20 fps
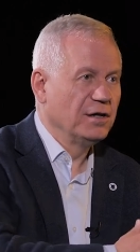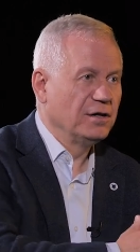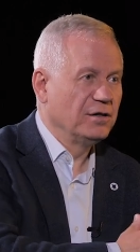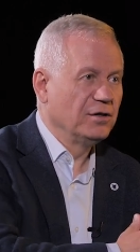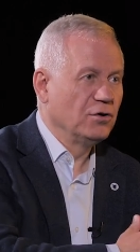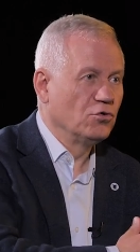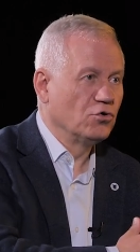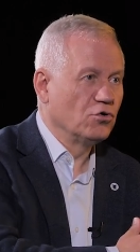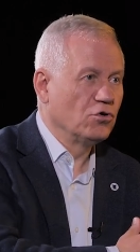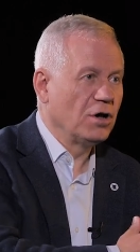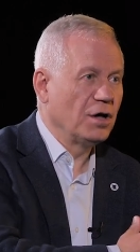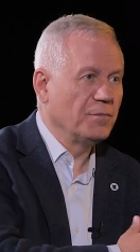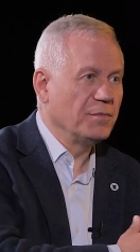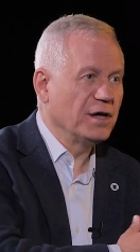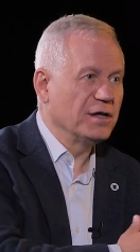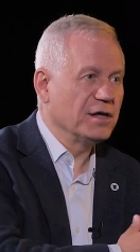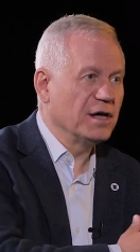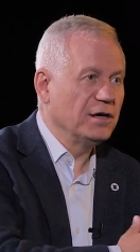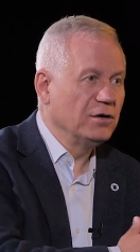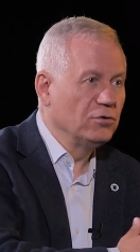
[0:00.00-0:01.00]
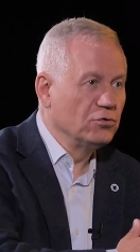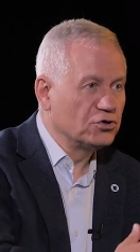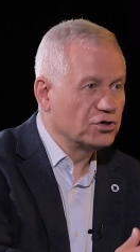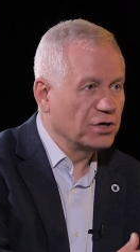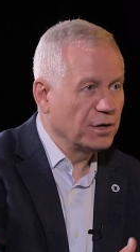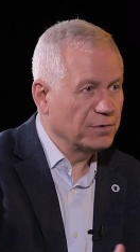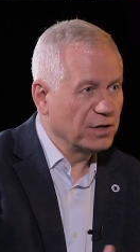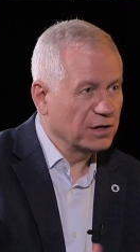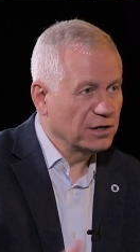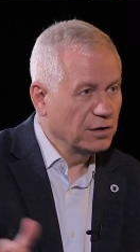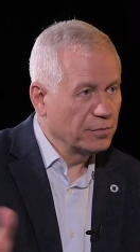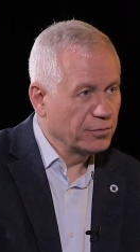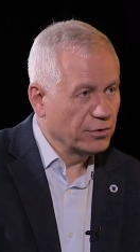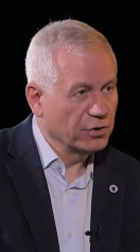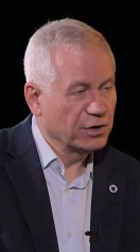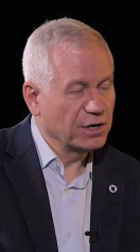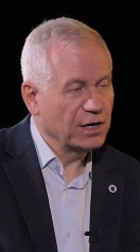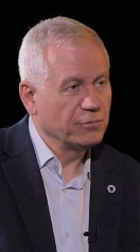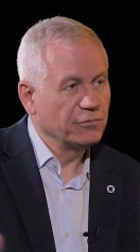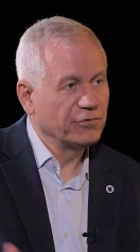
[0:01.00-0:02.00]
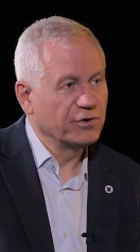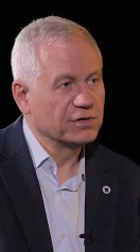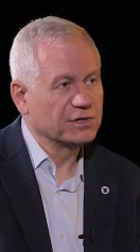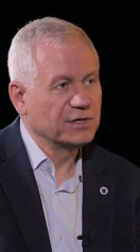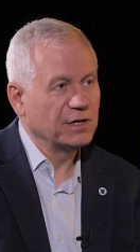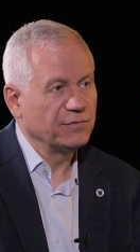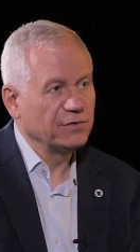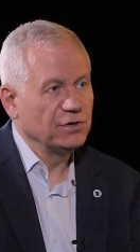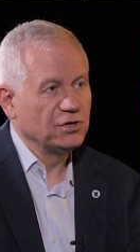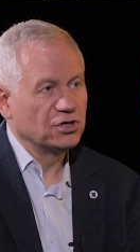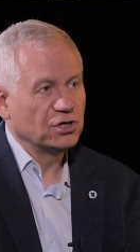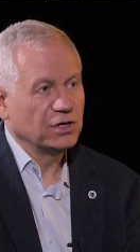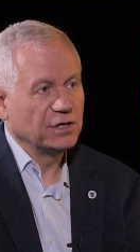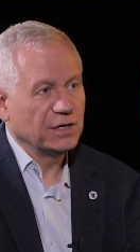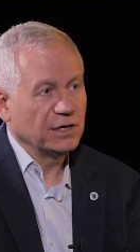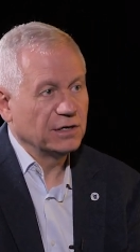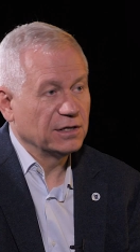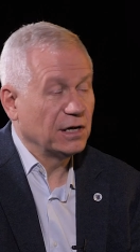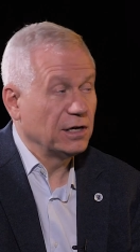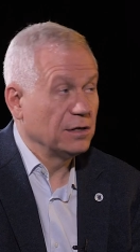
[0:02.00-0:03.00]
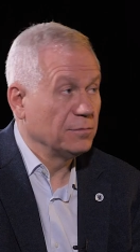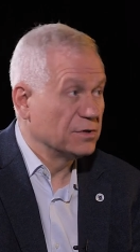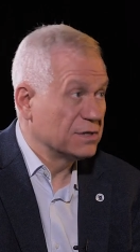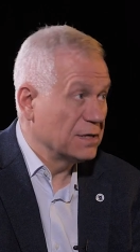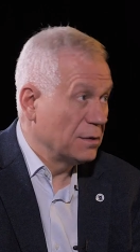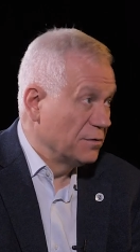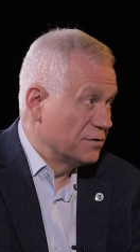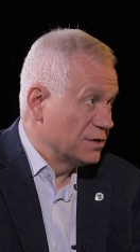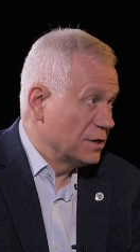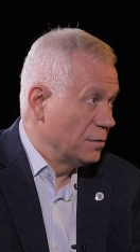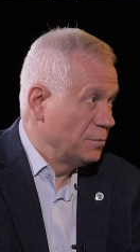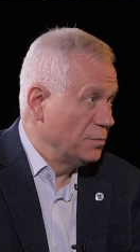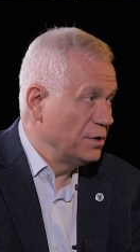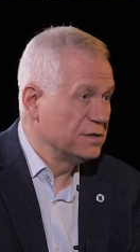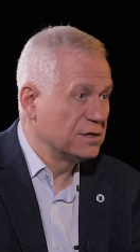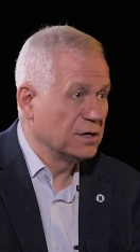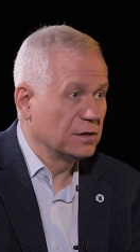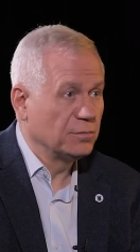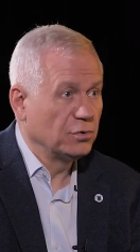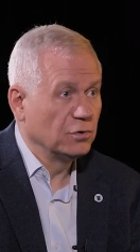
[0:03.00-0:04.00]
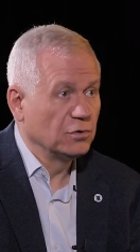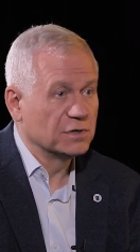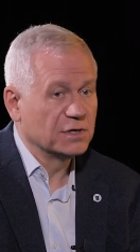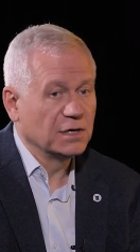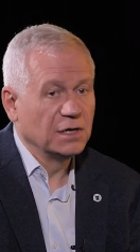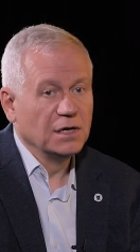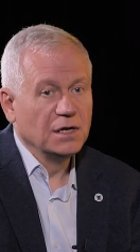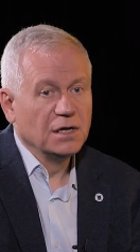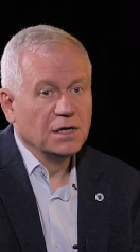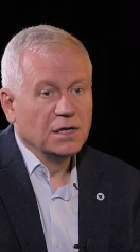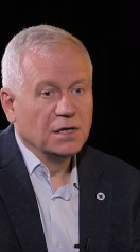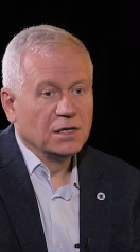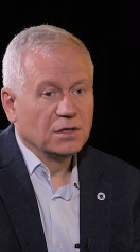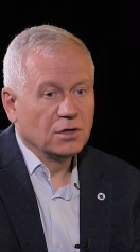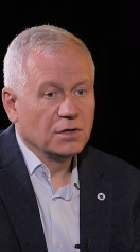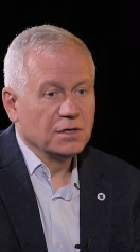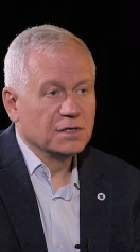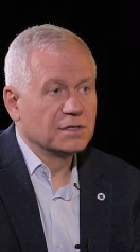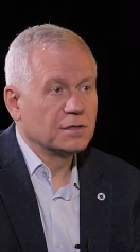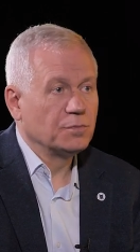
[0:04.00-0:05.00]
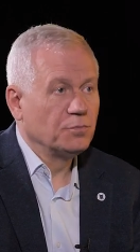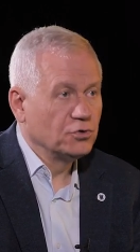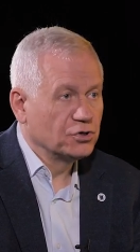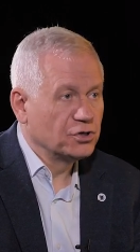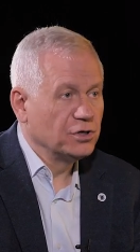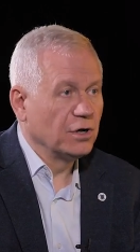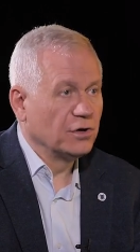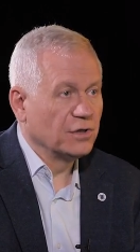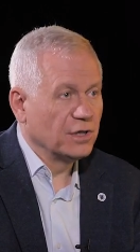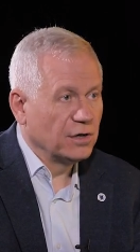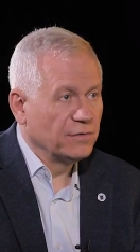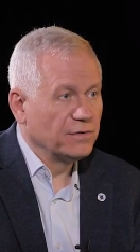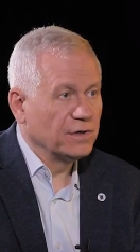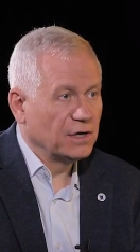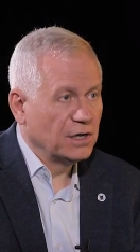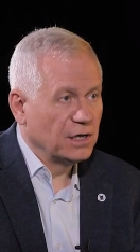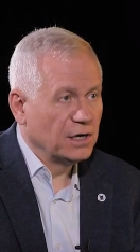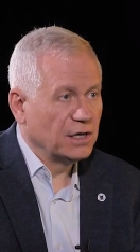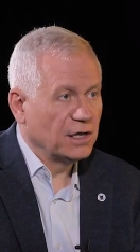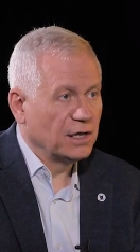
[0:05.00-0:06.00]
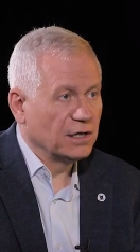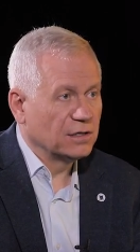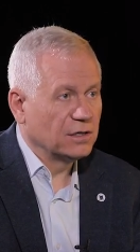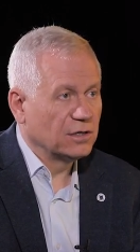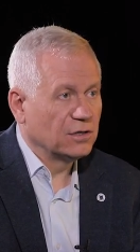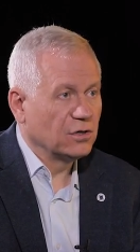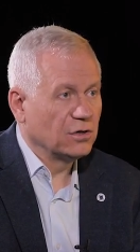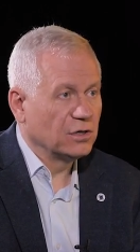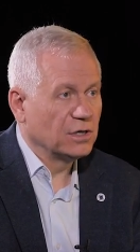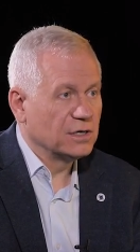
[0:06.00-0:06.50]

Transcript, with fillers: no, uruchamiania iluś tam takich programów rozdawniczych i tak dalej, bo samo w sobie 500 Plus to jest spóźnione o wiele lat, to